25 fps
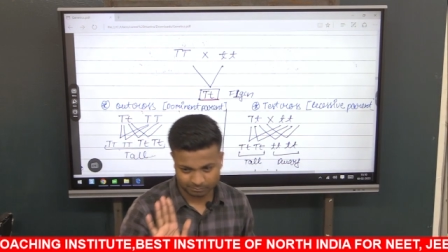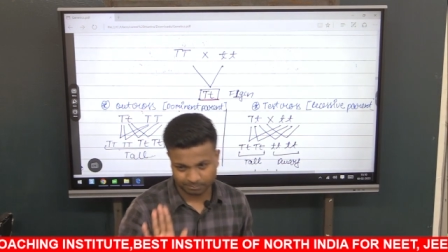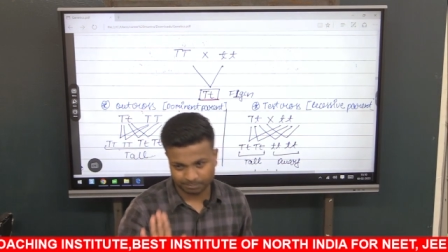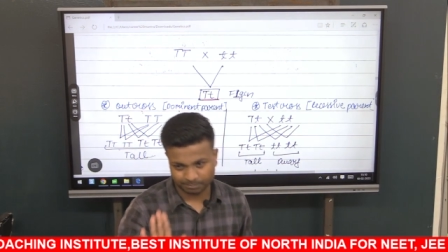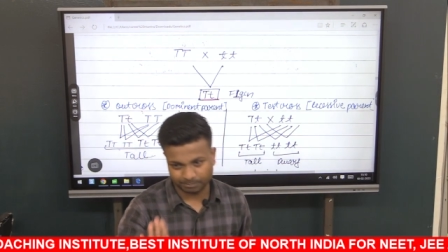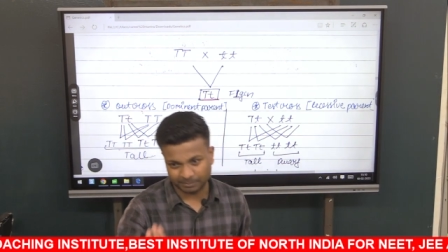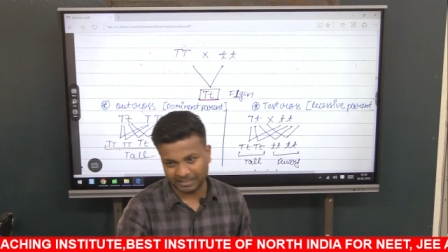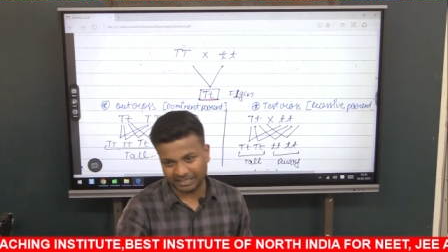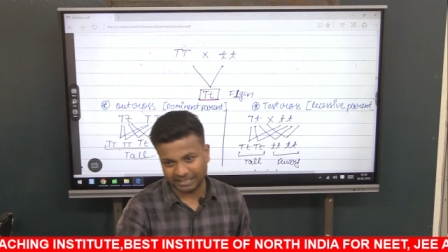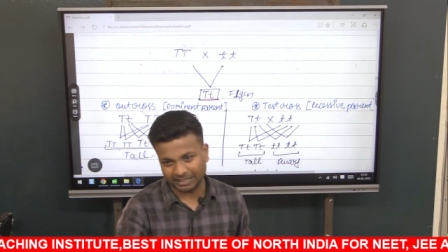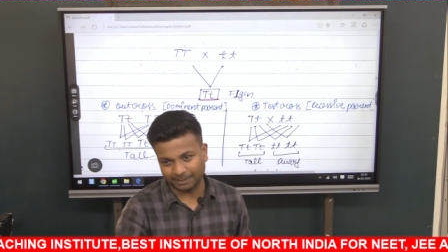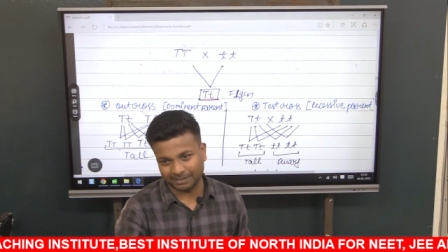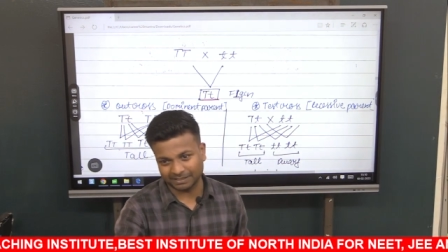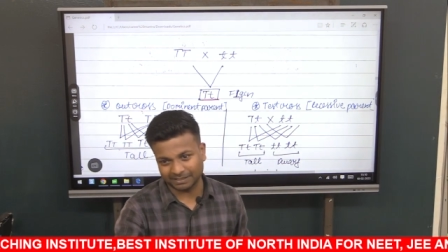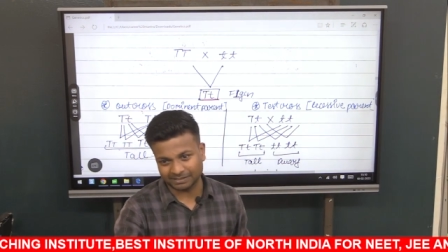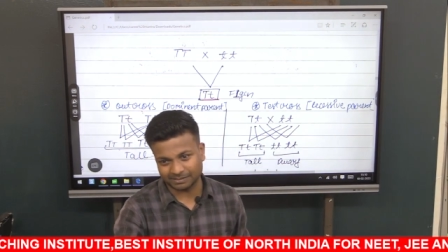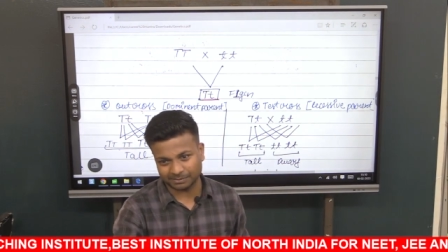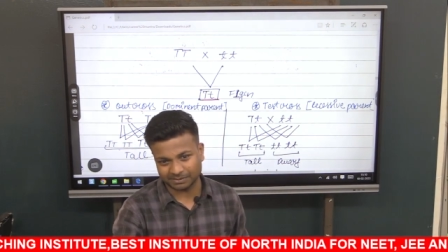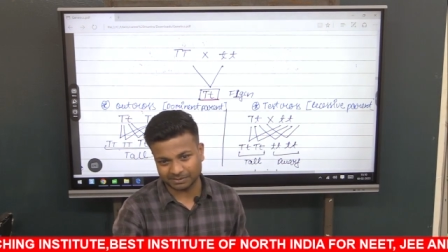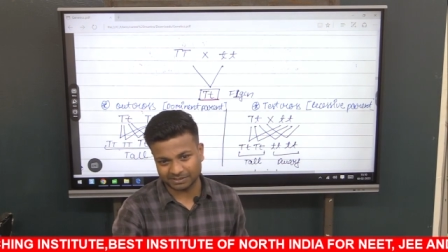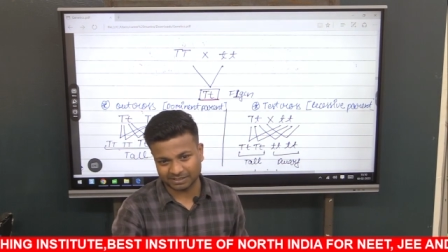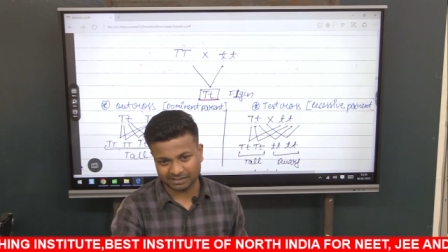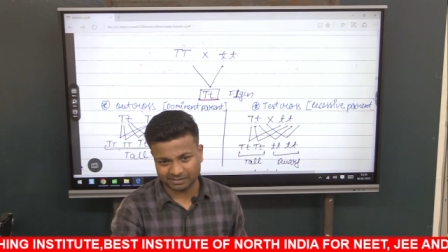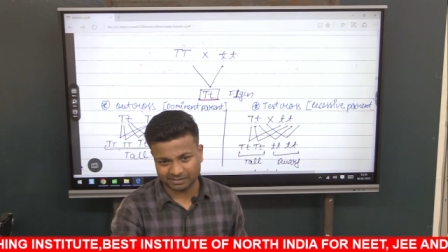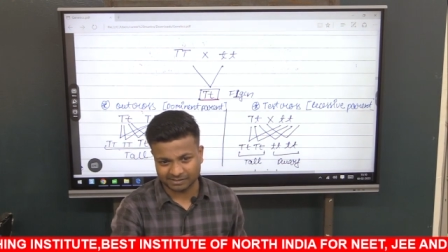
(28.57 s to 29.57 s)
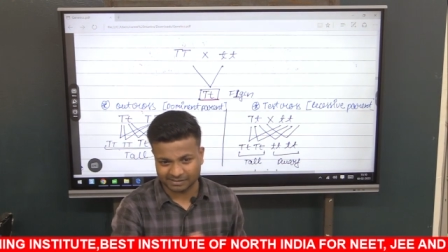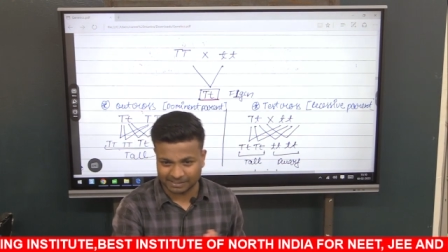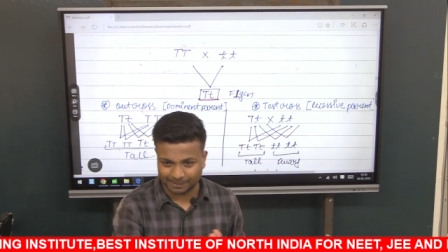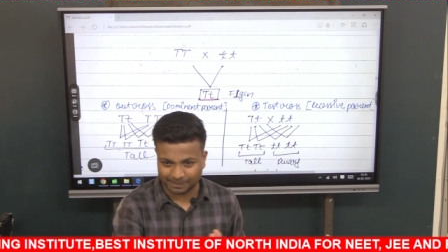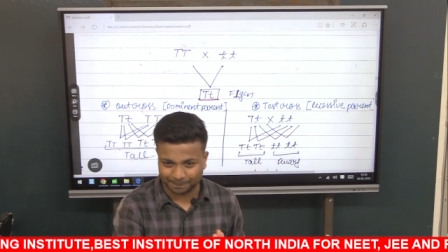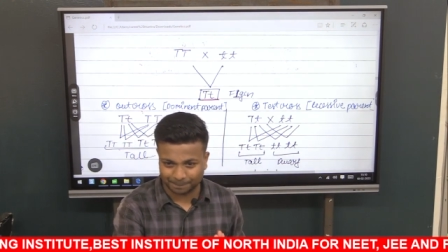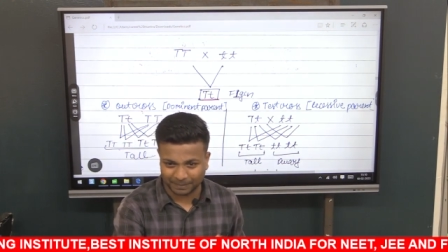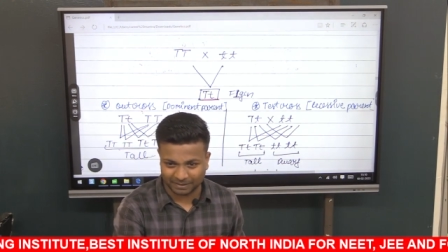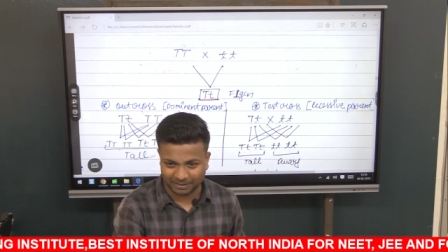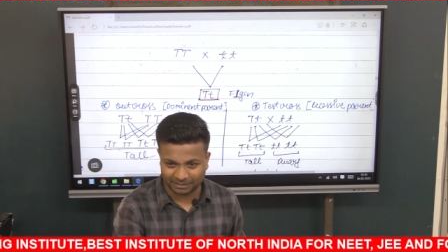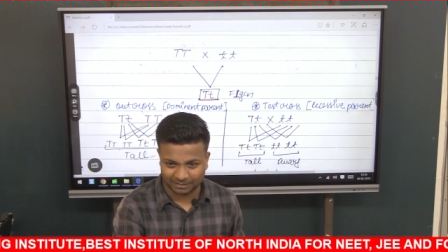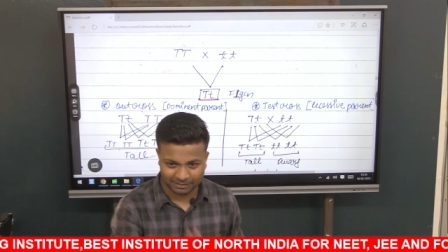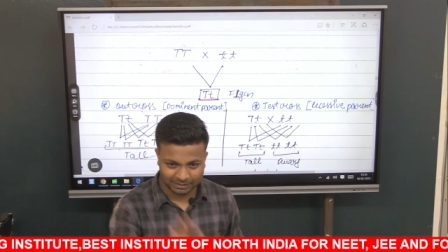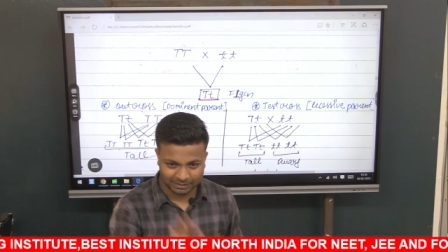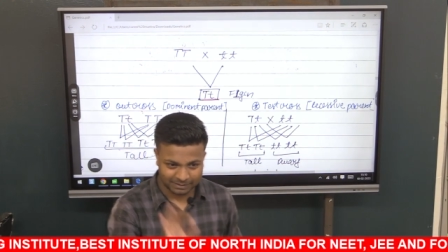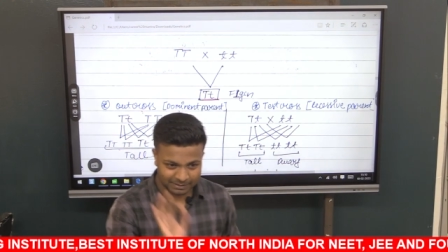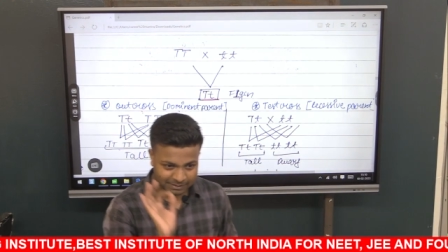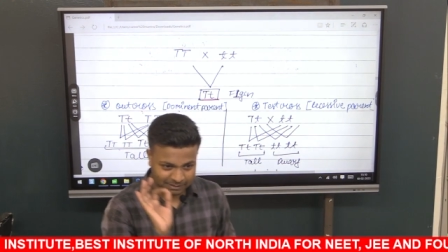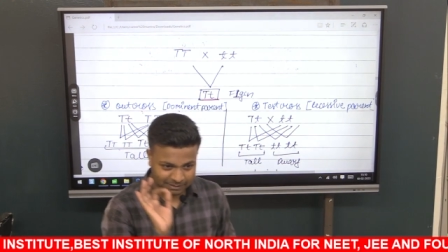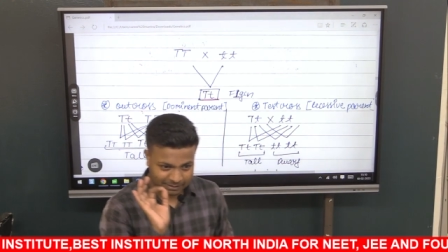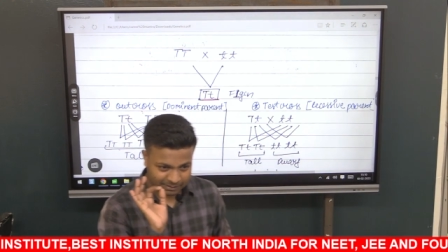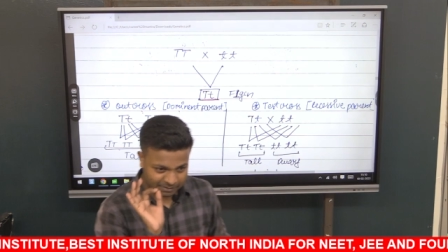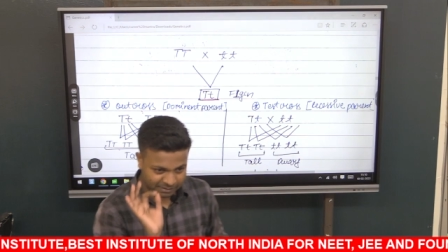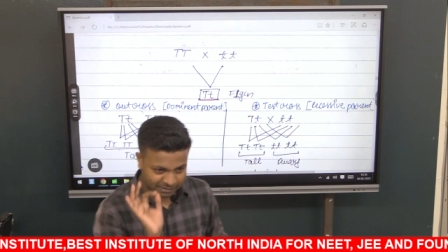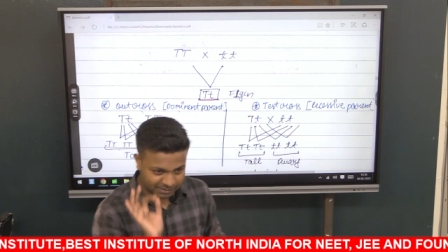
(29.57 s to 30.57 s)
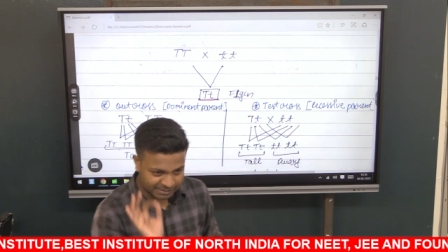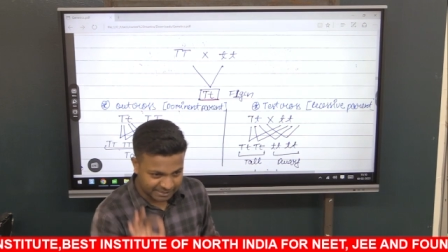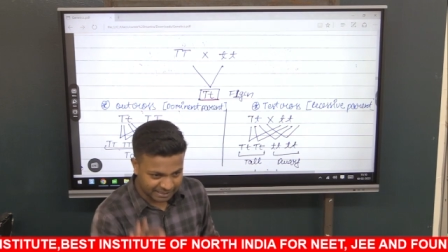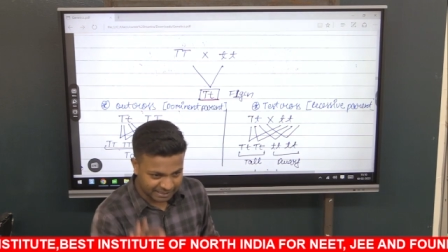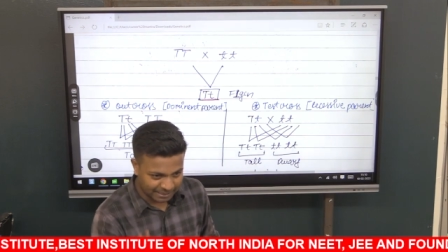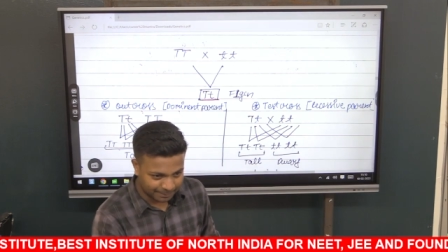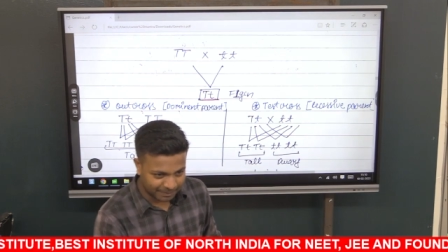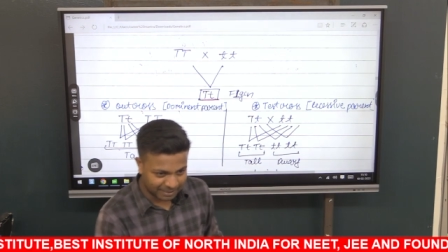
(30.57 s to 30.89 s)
मेरी बात समझना सिंपल जब